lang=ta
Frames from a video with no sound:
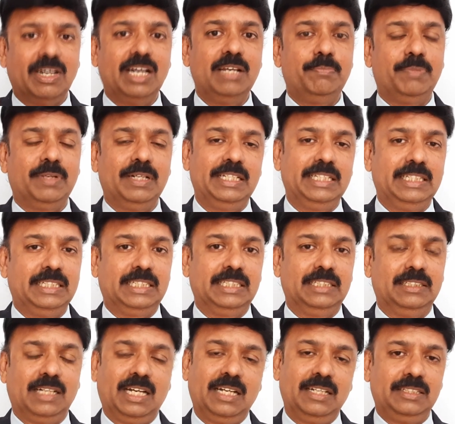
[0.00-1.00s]
வாய்ப்புகள்
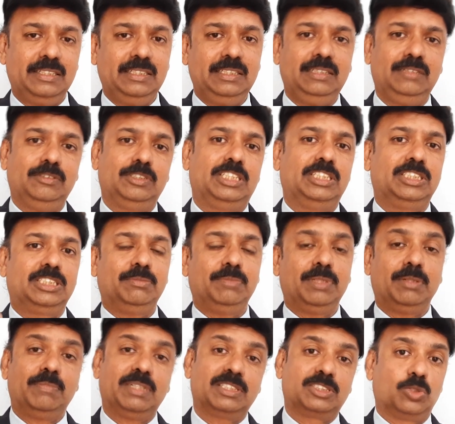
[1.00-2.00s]
இருக்குது அல்லது
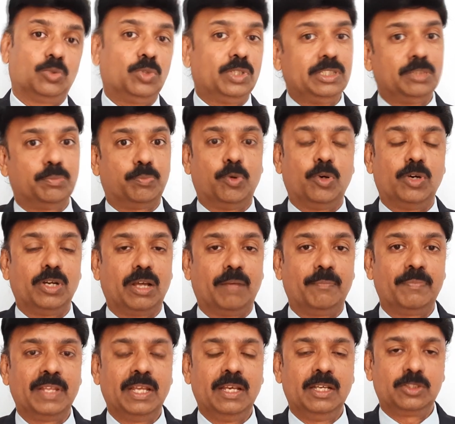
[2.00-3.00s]
டிசம்பர் மாதம் கூட அது போகலாம்